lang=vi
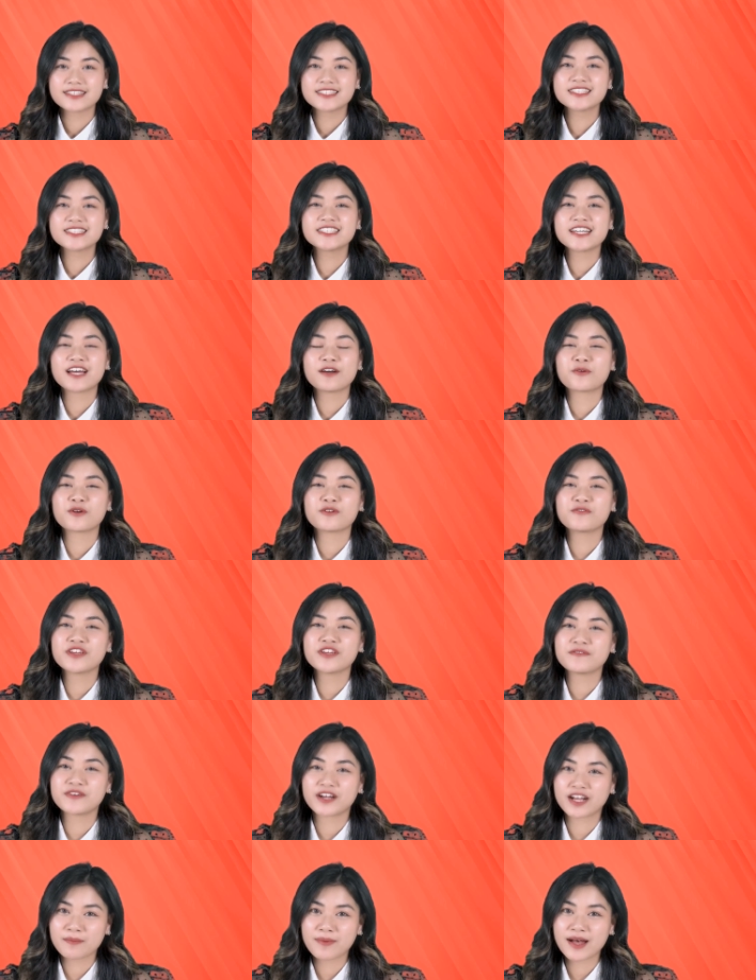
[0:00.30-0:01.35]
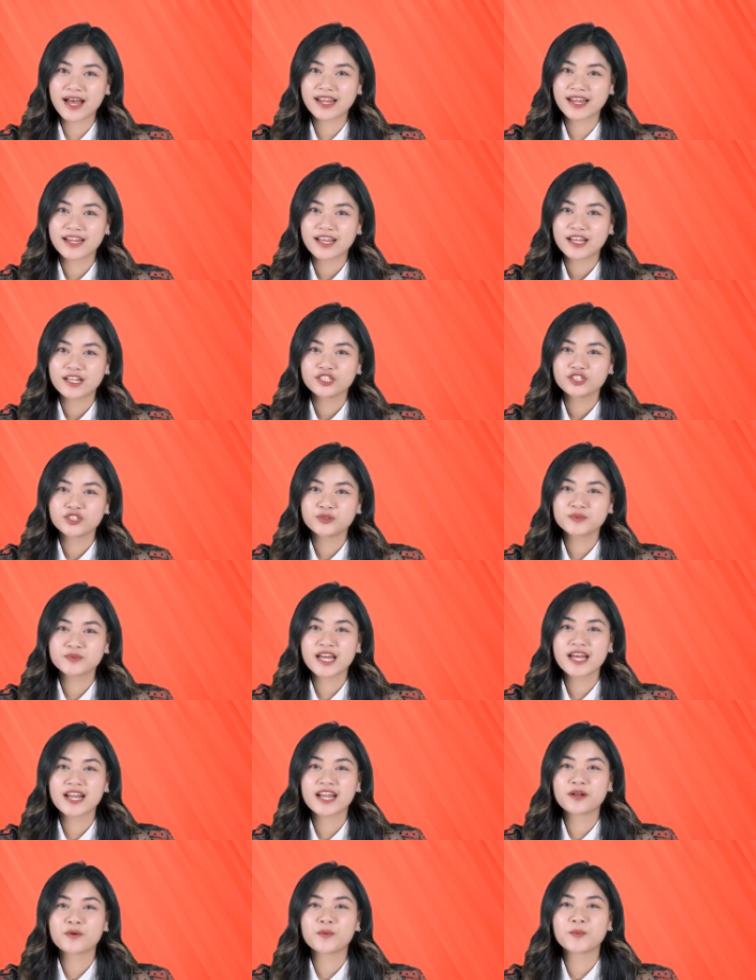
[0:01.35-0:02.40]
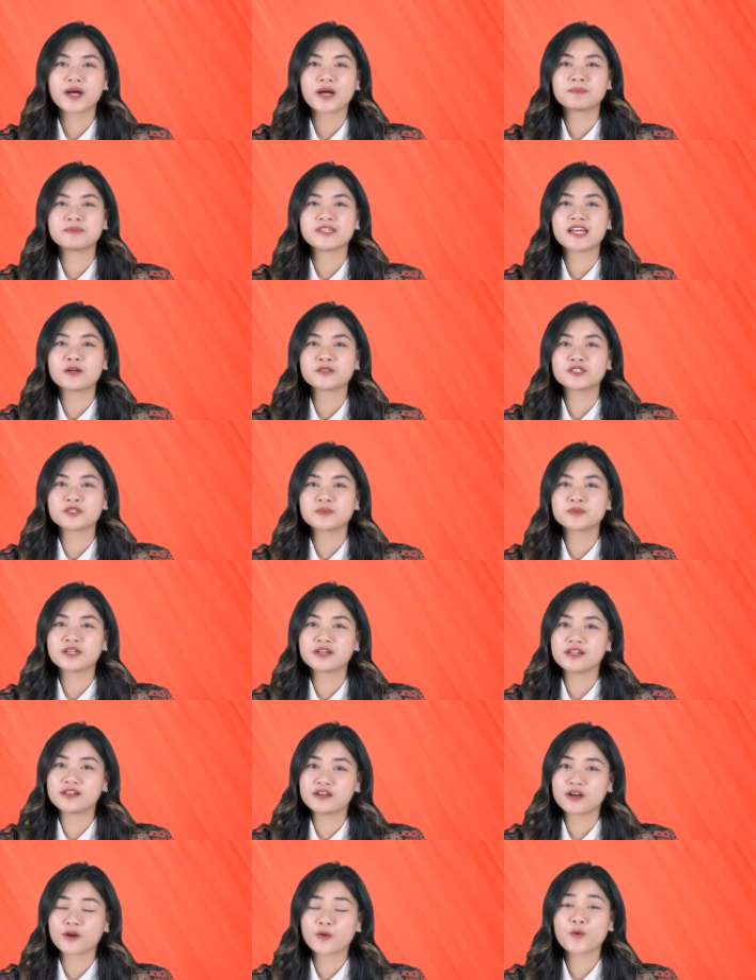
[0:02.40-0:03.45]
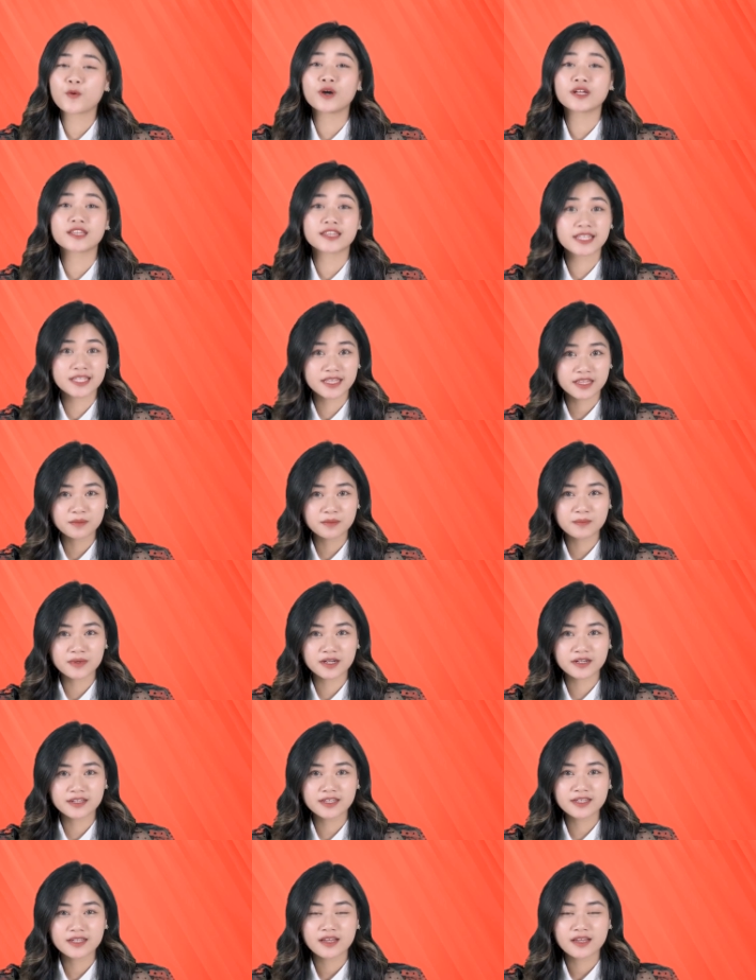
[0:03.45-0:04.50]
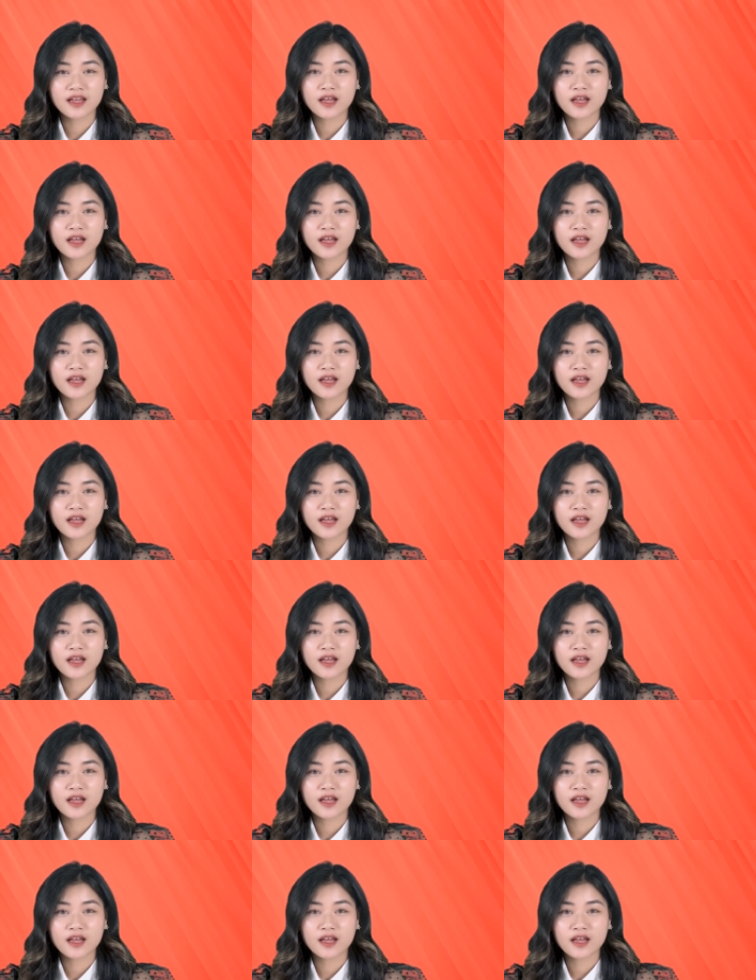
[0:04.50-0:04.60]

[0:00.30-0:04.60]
Xin chào quý vị và các bạn, chúng ta lại cùng gặp nhau trong thời lượng của tin tức mới.